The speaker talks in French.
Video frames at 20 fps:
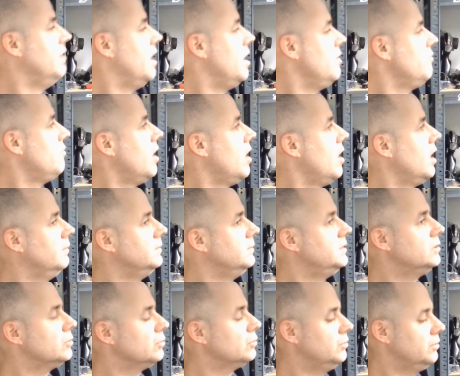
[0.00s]
viens de voir un petit
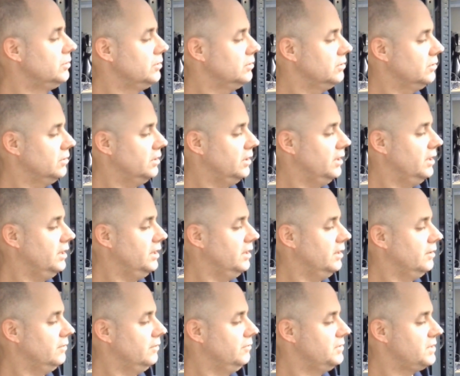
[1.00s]
truc et
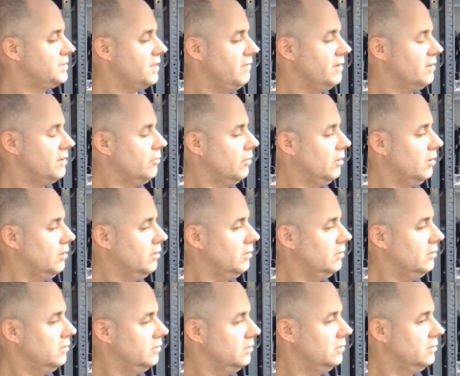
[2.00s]
vous savez quoi
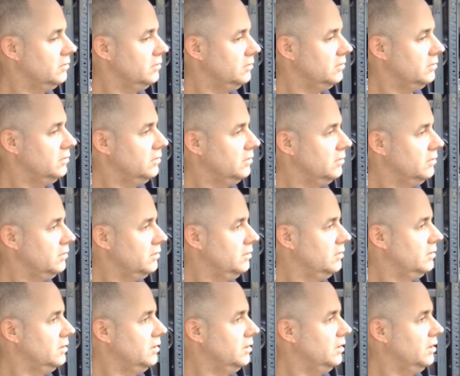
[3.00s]

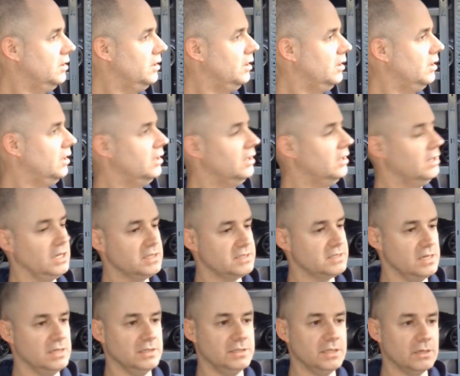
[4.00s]
là,
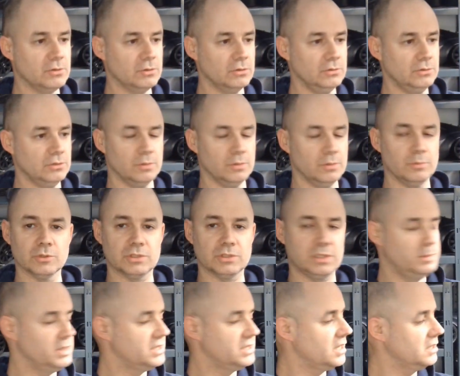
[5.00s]
c'est les décos de mon
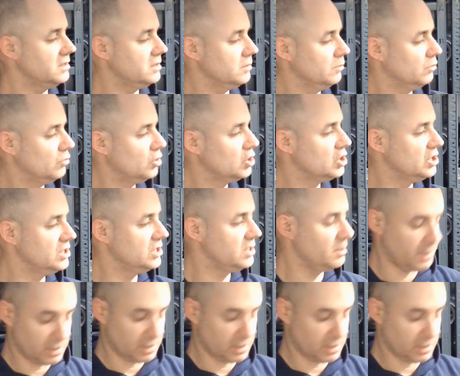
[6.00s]
TB7. Moi, je les ai pas